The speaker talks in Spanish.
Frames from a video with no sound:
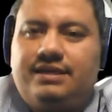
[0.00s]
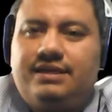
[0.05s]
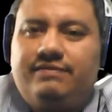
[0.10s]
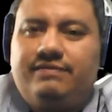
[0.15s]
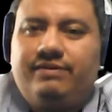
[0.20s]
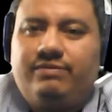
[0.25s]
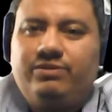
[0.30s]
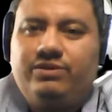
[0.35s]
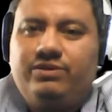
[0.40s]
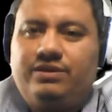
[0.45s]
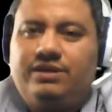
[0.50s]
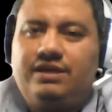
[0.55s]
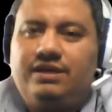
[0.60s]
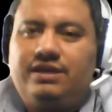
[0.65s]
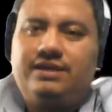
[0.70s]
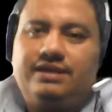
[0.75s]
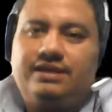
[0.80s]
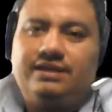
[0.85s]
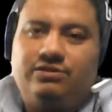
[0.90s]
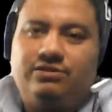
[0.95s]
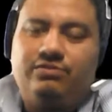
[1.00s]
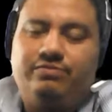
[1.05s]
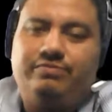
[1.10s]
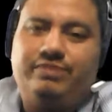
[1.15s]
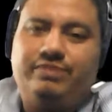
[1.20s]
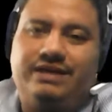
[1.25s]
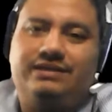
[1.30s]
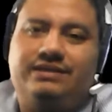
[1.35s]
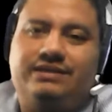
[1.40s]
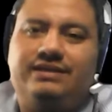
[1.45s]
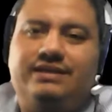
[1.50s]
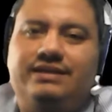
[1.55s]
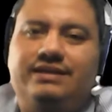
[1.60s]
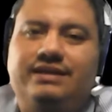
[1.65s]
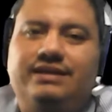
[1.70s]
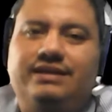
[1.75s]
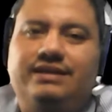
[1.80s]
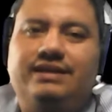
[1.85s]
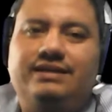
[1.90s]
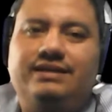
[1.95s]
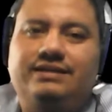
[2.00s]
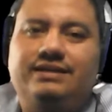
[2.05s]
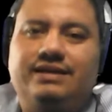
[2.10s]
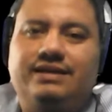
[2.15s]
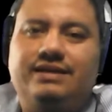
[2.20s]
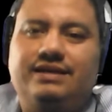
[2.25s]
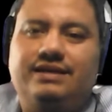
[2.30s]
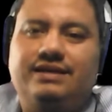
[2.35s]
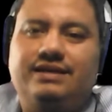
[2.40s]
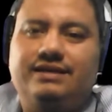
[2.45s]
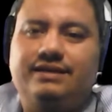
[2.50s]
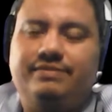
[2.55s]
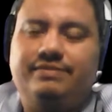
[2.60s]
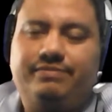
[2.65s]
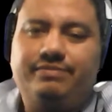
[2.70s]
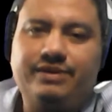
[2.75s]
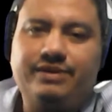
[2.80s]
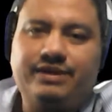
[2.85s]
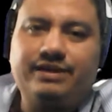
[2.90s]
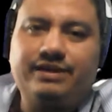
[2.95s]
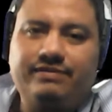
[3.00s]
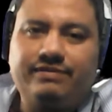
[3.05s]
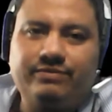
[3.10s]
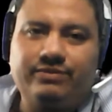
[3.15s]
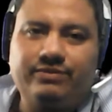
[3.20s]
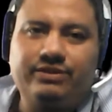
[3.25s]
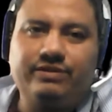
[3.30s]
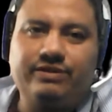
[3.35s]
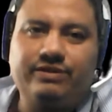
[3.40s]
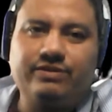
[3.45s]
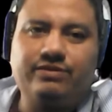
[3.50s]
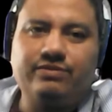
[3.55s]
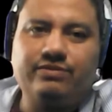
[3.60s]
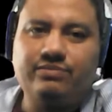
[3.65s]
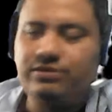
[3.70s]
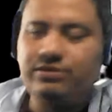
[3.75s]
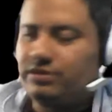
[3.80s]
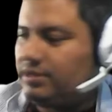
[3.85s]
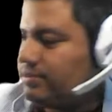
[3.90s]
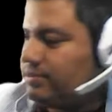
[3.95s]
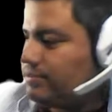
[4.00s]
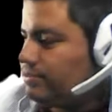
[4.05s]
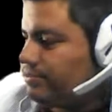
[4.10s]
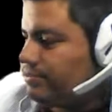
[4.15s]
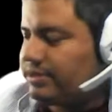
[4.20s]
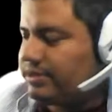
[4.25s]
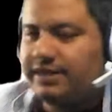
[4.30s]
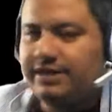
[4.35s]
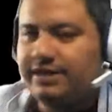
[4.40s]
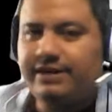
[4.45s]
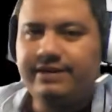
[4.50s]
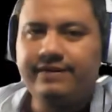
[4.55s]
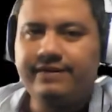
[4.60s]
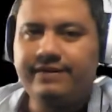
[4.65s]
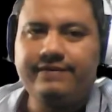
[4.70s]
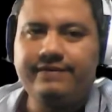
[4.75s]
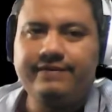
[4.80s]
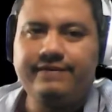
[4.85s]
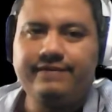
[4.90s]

y vamos a ir dando pase en la sala de espera. Vamos a ver cómo estamos por acá.